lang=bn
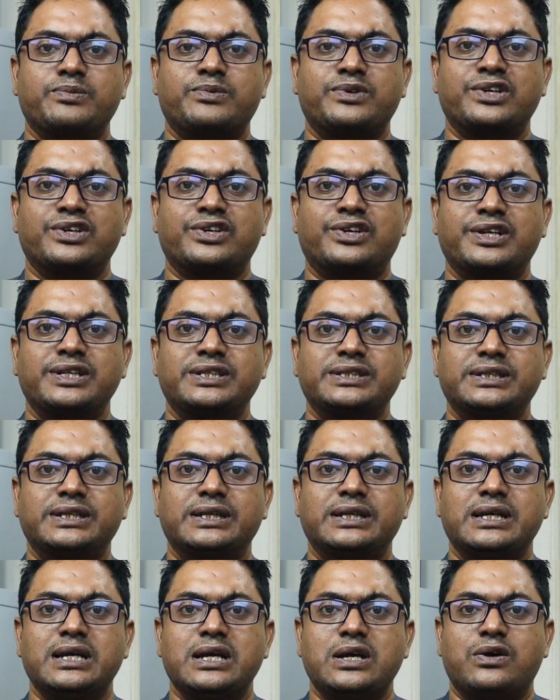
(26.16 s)
মনে করেন যে
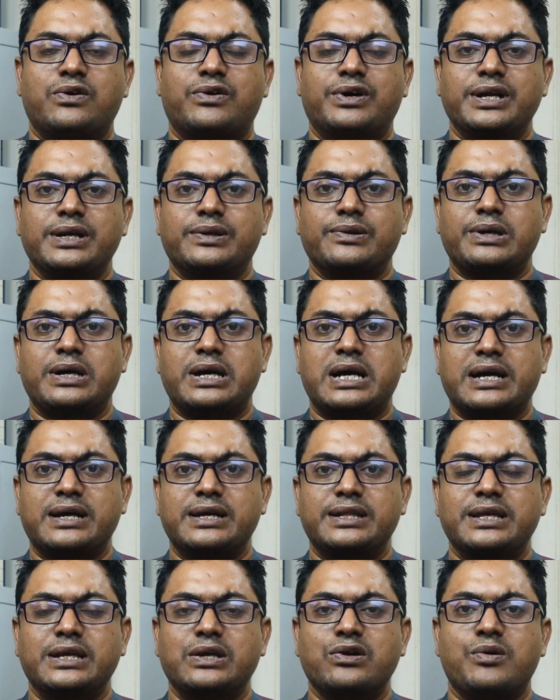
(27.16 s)
অনেক
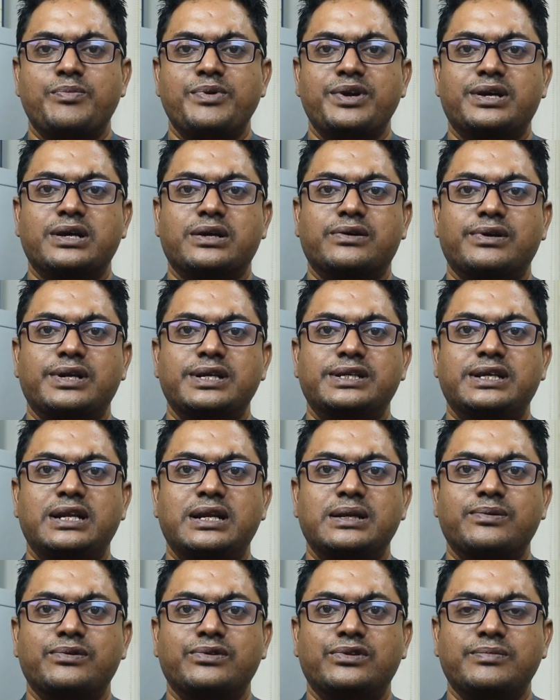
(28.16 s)
আগে থেকে অপেক্ষা
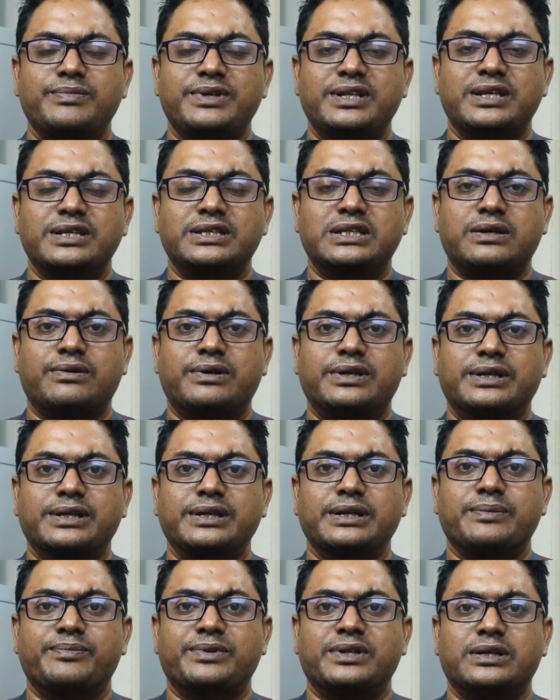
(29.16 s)
করেছিলেন কিন্তু বিদেশ যাওয়াটি
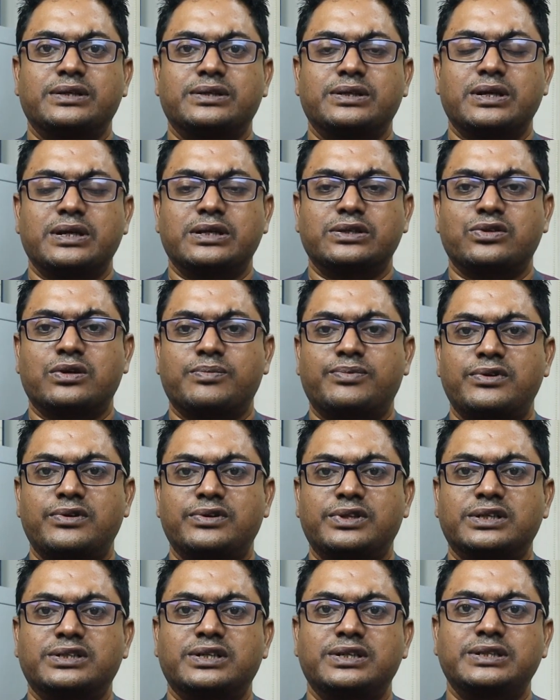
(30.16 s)
আপনার
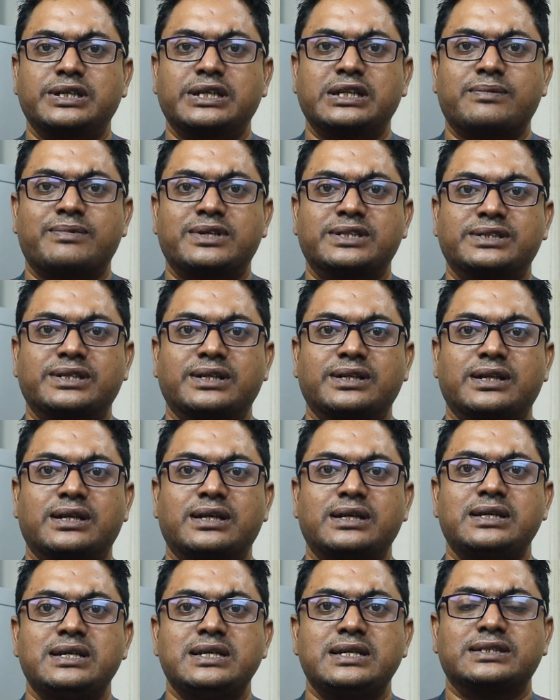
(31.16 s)
সফলতা সে যেতে পারছেন না
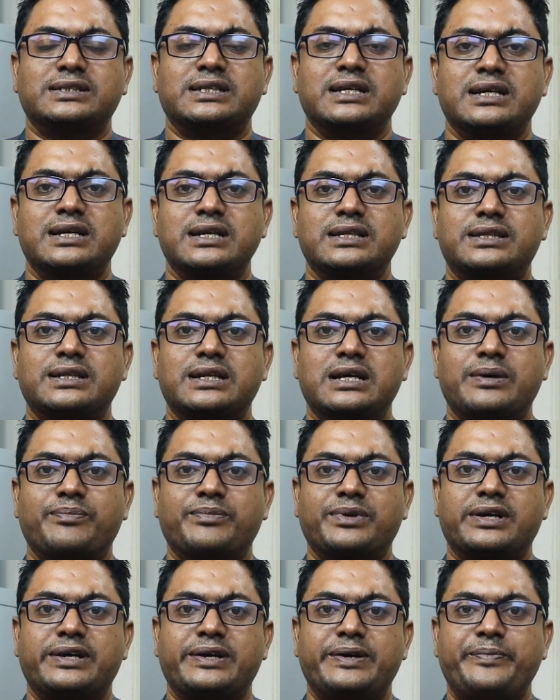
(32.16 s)
সেক্ষেত্রে
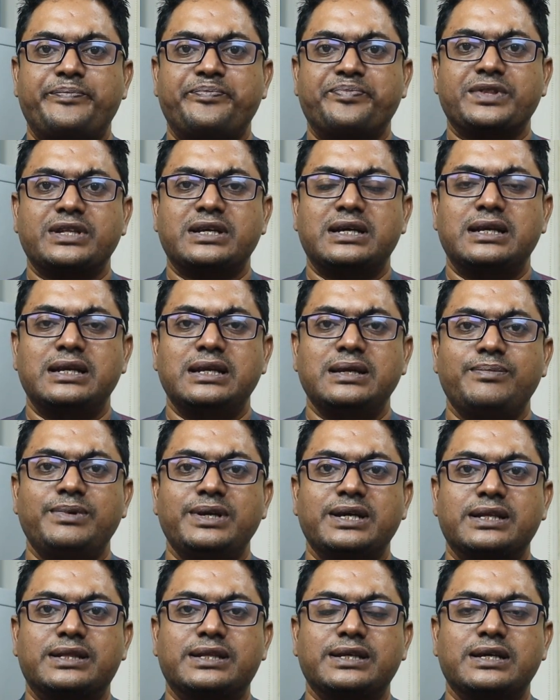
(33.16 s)
আমরা
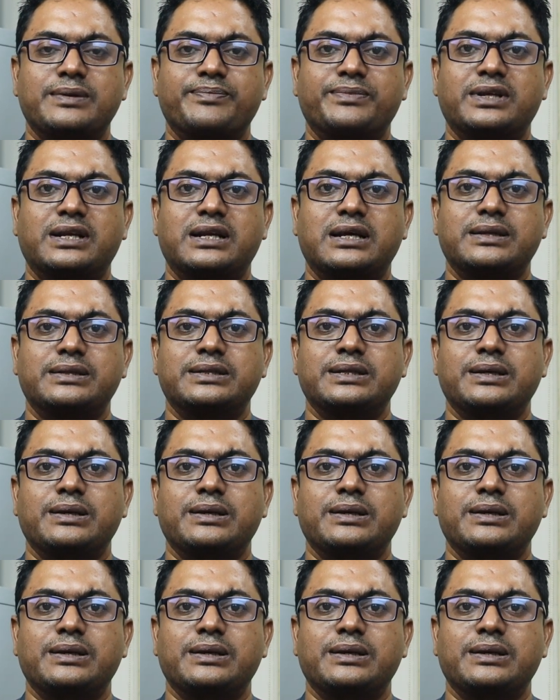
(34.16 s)
লিবিয়াতে আপনারা